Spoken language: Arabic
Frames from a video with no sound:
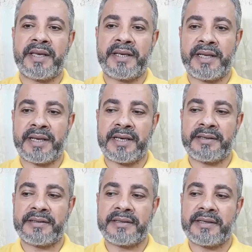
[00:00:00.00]
ان انا
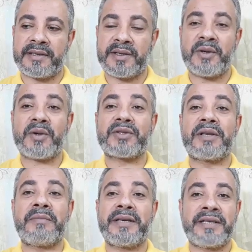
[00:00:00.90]
أعطي
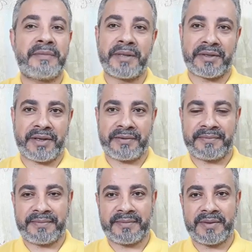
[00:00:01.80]
الميت برضا
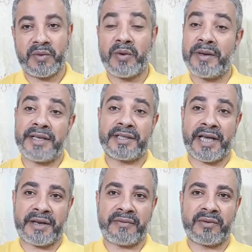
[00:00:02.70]
وميت
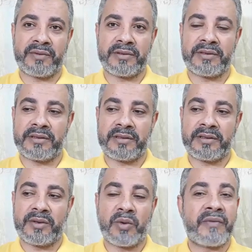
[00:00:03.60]
أعرفه
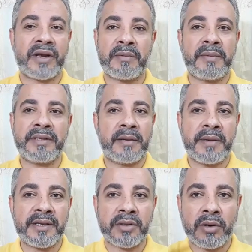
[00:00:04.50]
والفرق ما بين
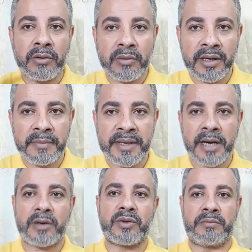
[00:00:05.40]
الميت هو اللي
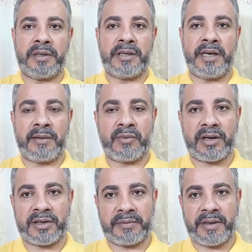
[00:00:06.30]
بياخد مني الأموال
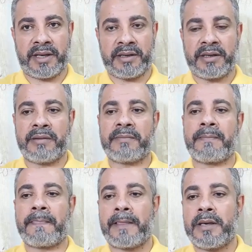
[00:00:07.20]
غصب عني
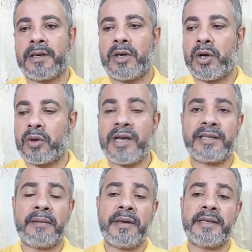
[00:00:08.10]
رؤية
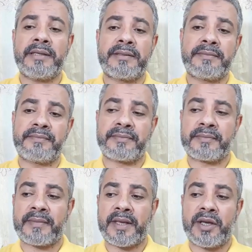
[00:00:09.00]
الميت
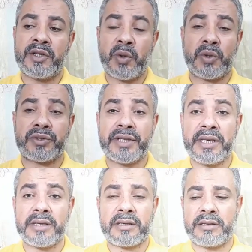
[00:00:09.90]

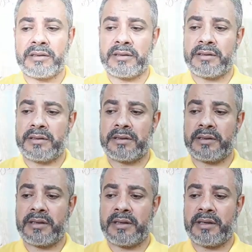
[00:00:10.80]
يعطيك
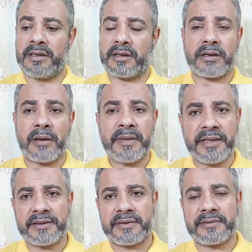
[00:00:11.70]
آه،
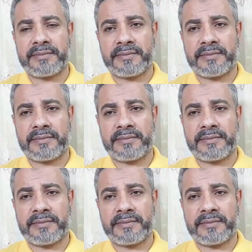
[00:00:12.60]
قميص